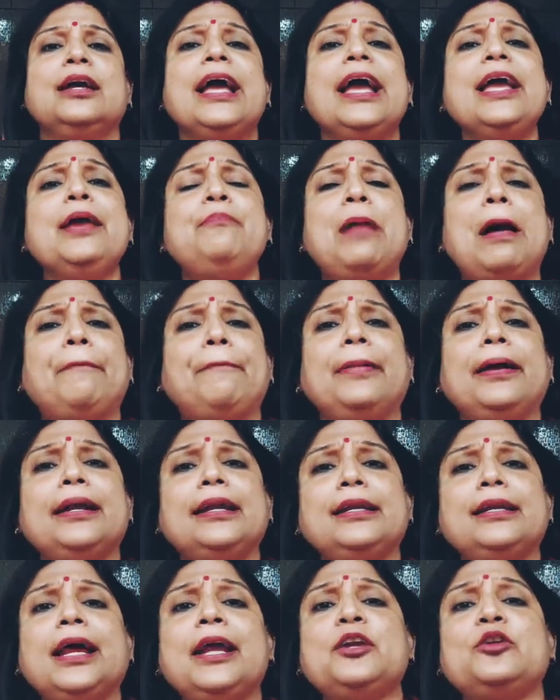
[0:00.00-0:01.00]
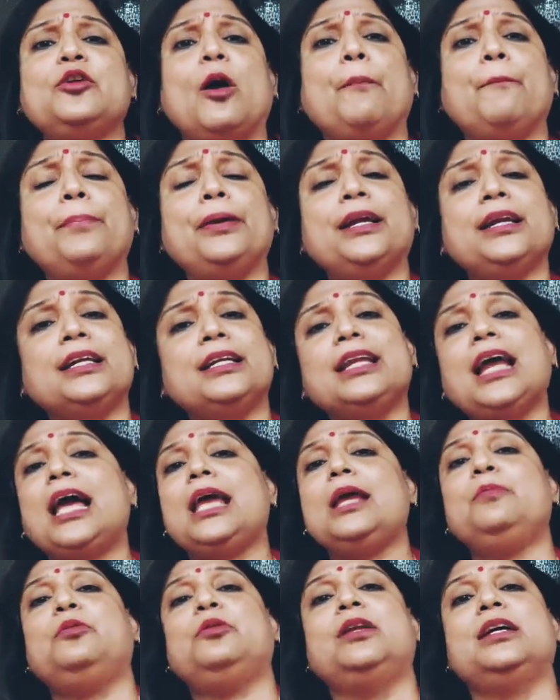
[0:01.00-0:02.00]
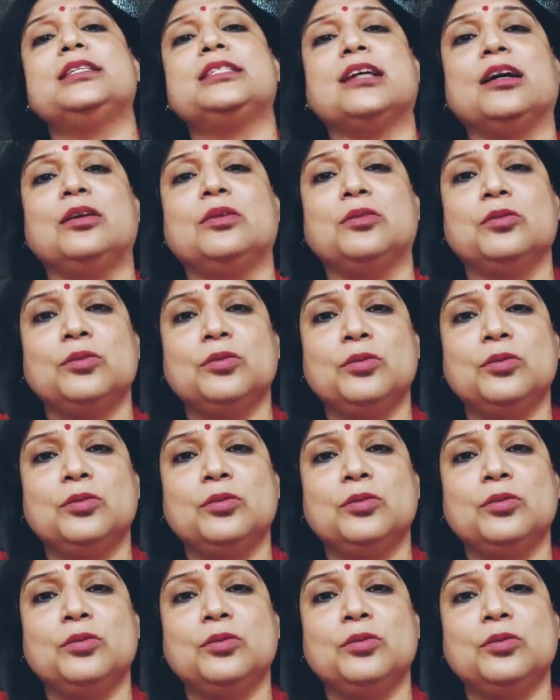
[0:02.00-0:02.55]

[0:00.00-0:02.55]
এই ব্যাপারটাই টপিকটাই ভুলে যাও